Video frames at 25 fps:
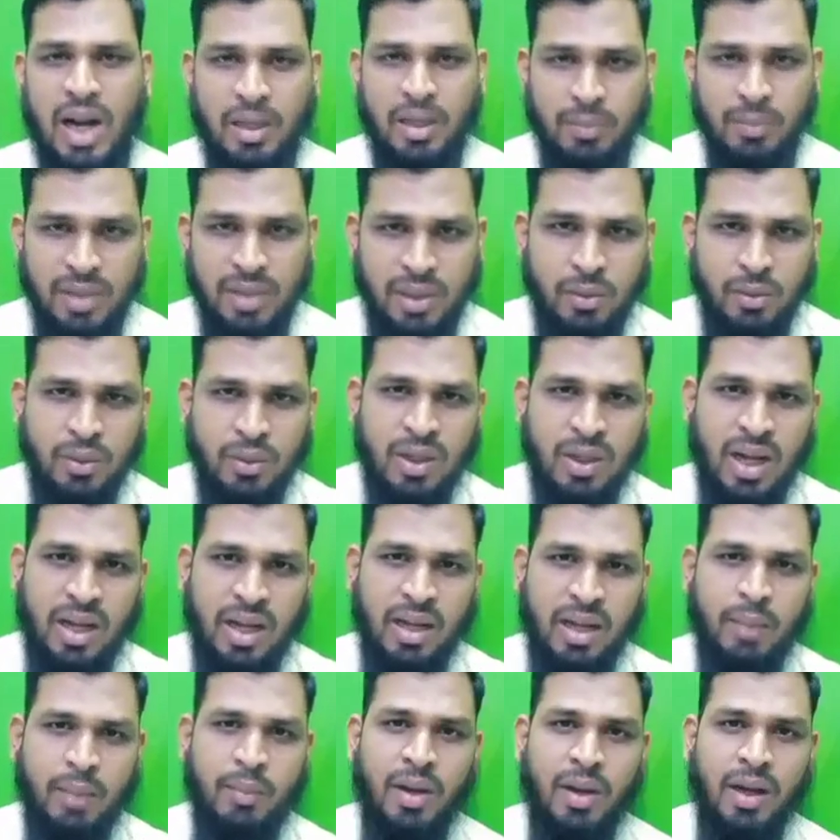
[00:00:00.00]
அனுமதி கொடுங்கன்னா
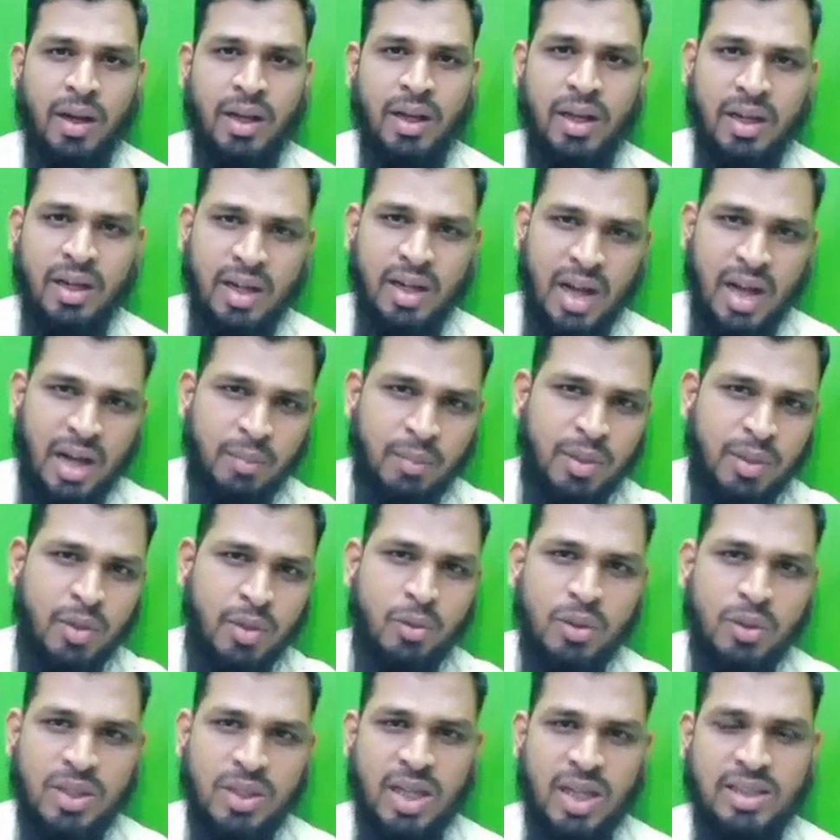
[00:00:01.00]
கேட்பாங்க ஏற்கனவே அனுமதி
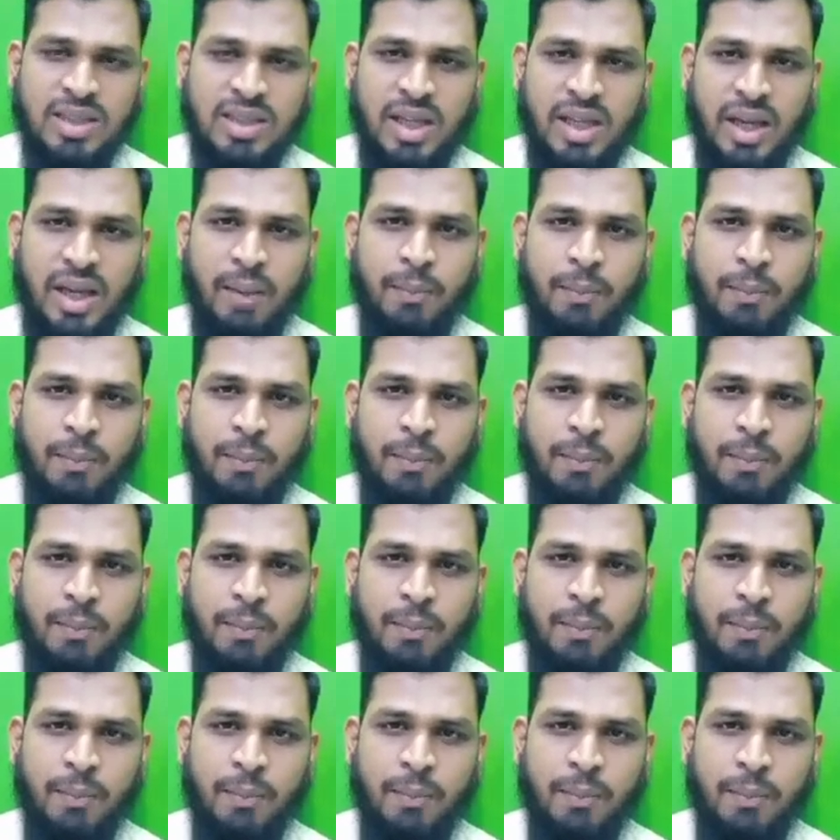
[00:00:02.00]
கொடுத்தாச்சே